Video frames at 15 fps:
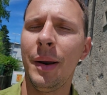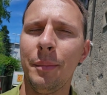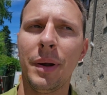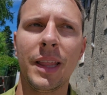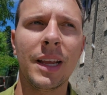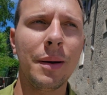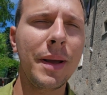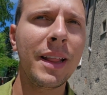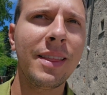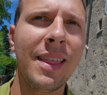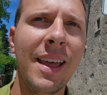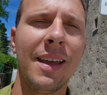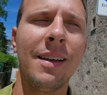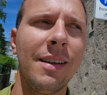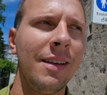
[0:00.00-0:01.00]

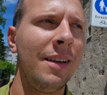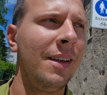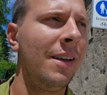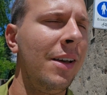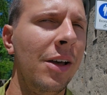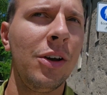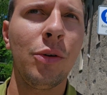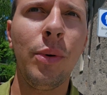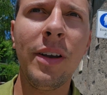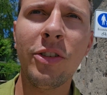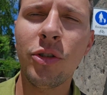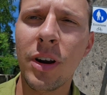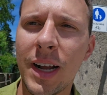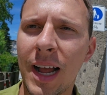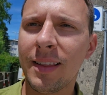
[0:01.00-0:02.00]
Praticamente
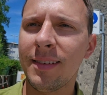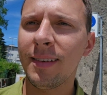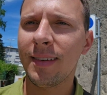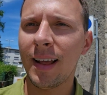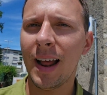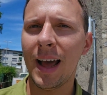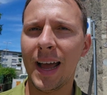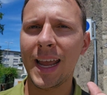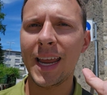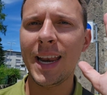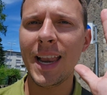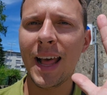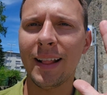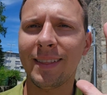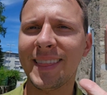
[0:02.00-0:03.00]
questo ragazzi sarà
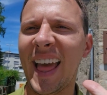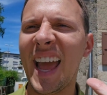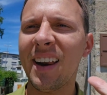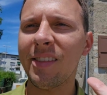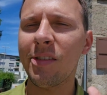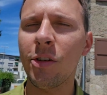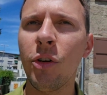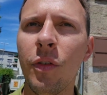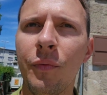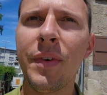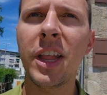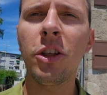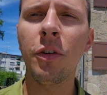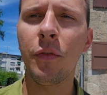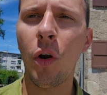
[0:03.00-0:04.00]
il terzo
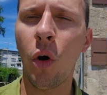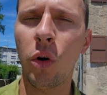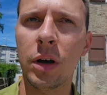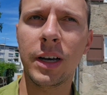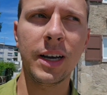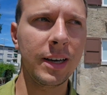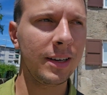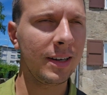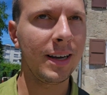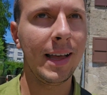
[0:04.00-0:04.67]
video vlog